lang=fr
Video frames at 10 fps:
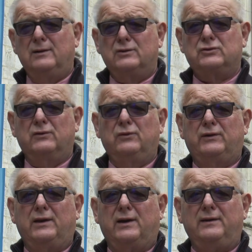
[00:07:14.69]
je vous
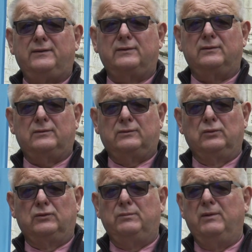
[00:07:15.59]
adresse
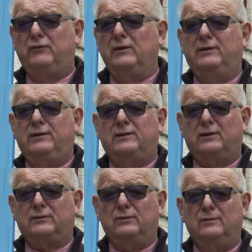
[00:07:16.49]
toutes mes
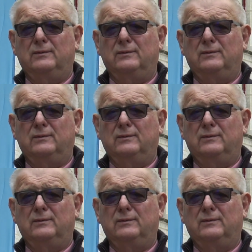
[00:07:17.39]
félicitations.